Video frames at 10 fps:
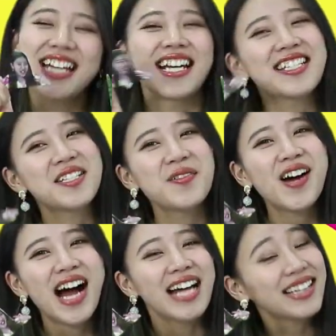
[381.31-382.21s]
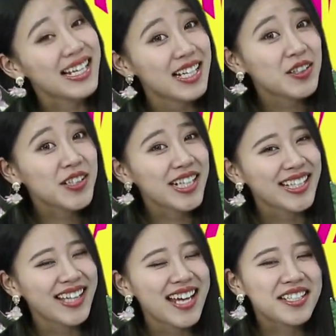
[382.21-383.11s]
那希望啊，大家都可以
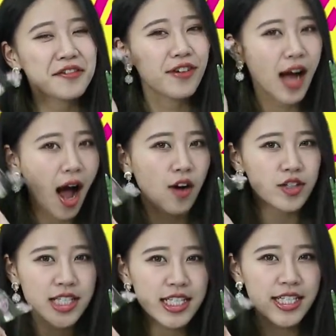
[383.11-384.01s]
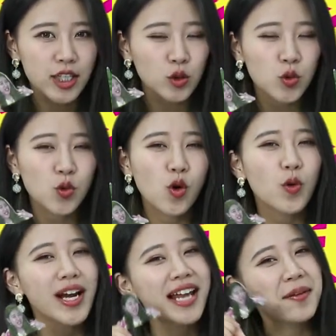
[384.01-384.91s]
带着这份好心情度过
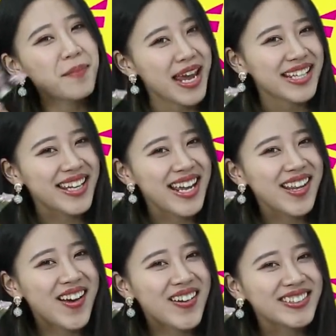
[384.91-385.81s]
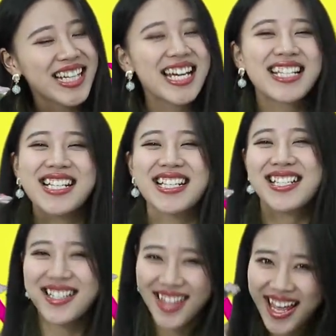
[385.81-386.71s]
未来的每一天呢。这里
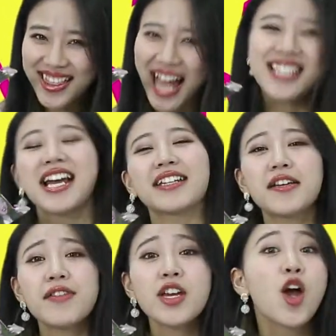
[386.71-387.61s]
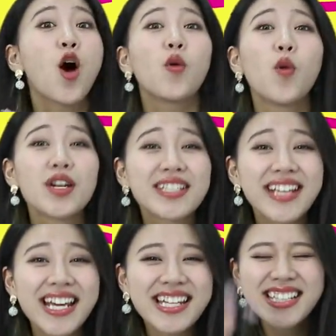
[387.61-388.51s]
是天呐下 TV，我是
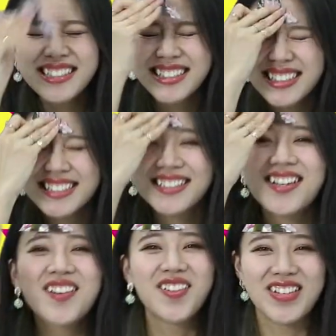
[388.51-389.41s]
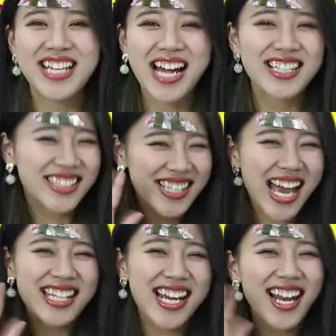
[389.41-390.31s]
天音，我们下周
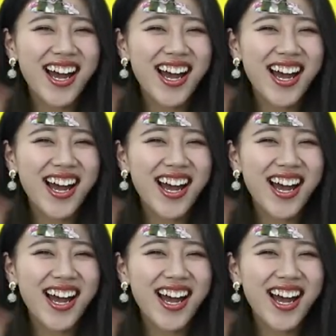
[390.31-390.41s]
再见